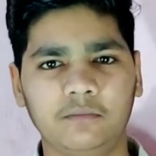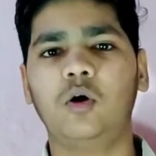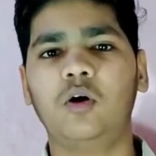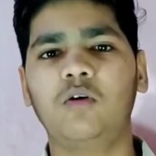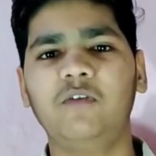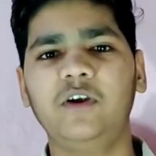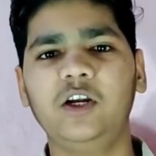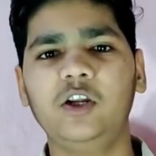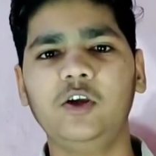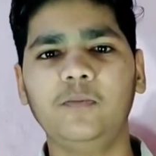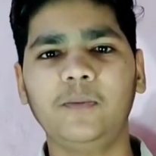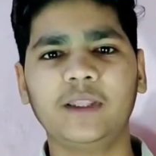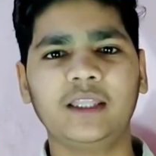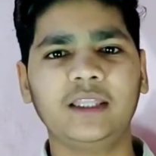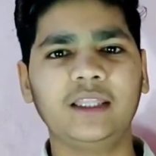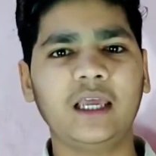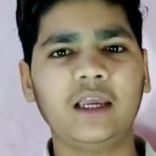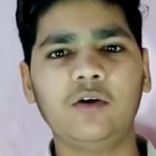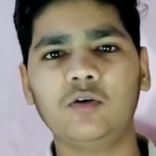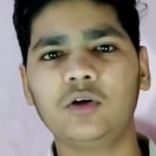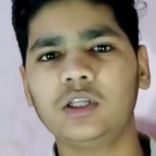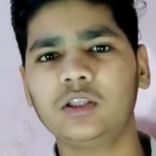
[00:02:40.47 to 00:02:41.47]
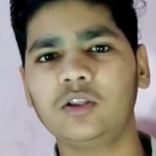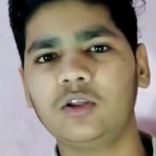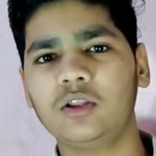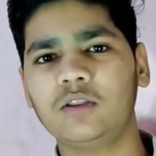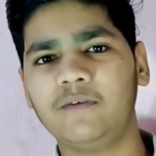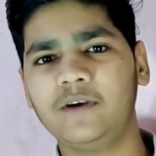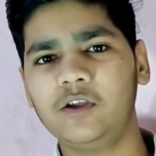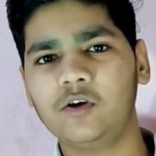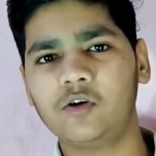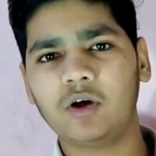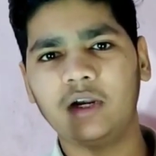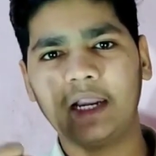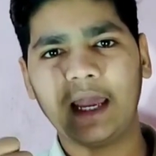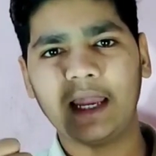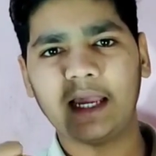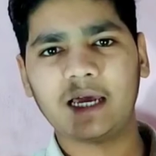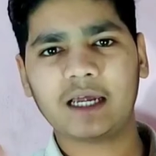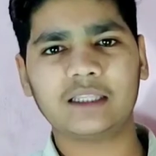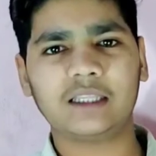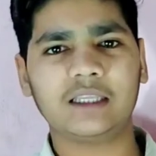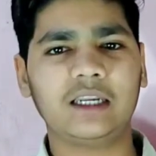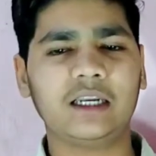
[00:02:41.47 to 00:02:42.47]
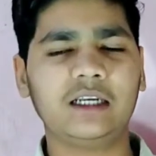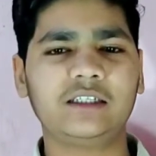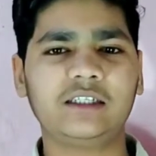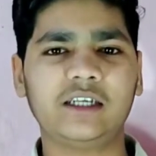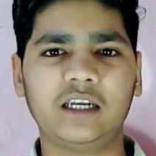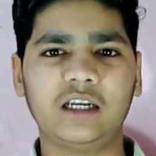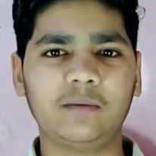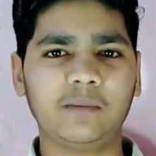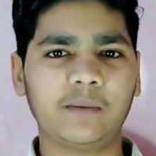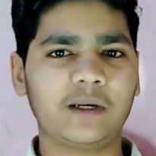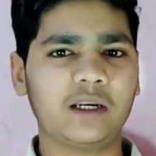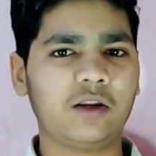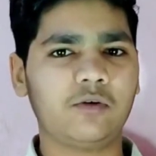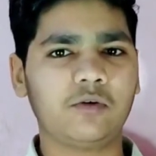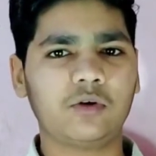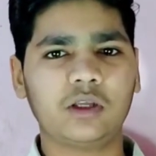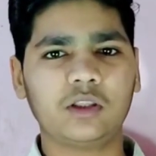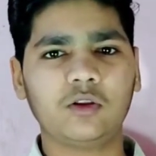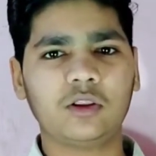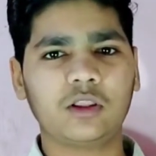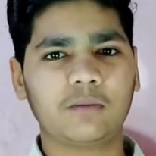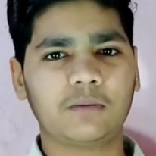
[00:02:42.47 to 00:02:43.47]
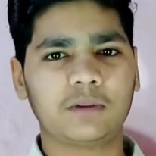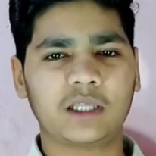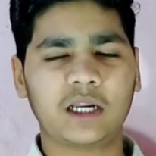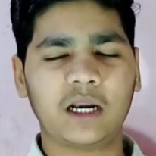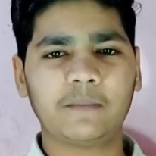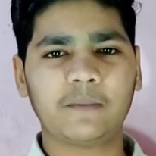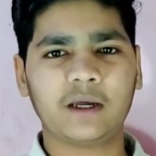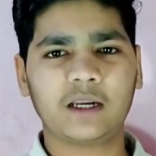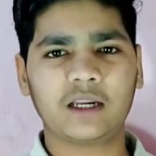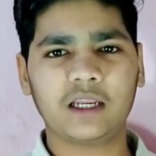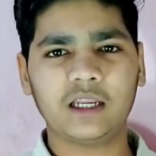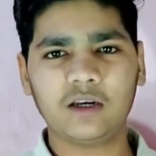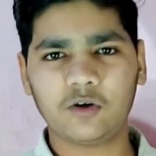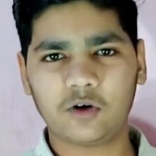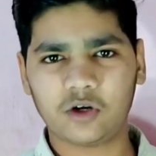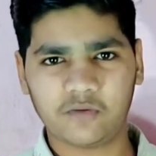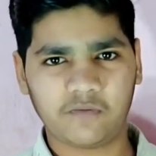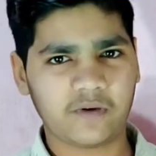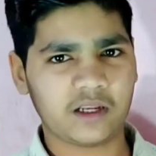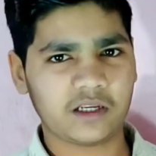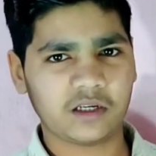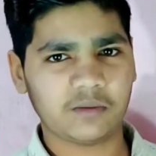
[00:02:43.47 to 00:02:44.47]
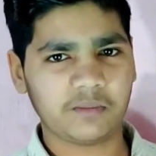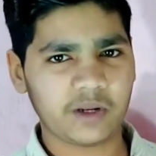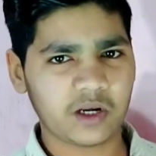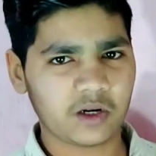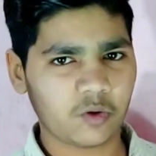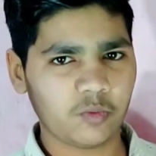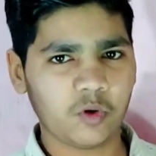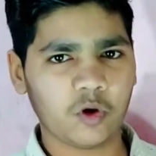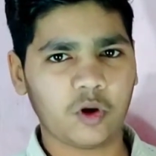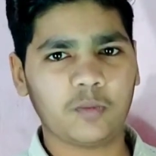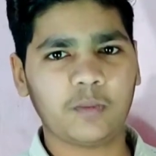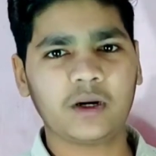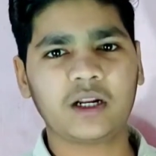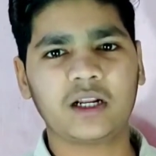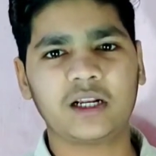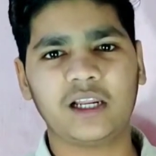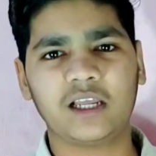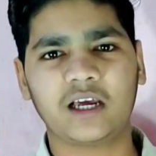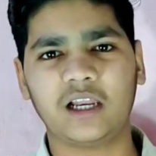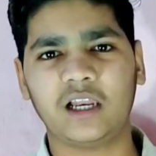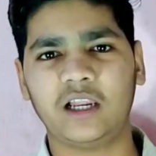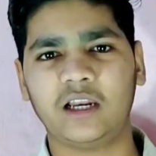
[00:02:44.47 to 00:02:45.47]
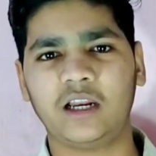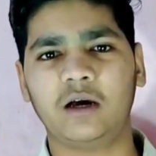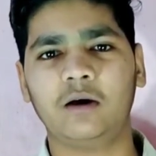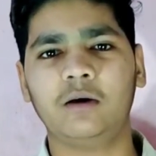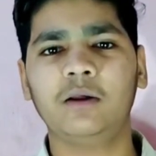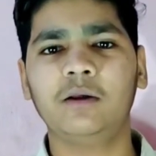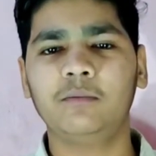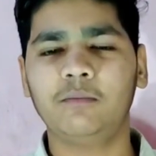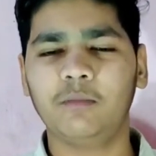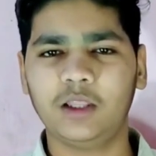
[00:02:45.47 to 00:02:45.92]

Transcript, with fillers: और वीडियो पसंद आई होगी तो इस वीडियो को लाइक कर देना चैनल पर नए होंगे तो सब्सक्राइब करके नोटिफिकेशन बेल को भी ऑल पर क्लिक कर लेना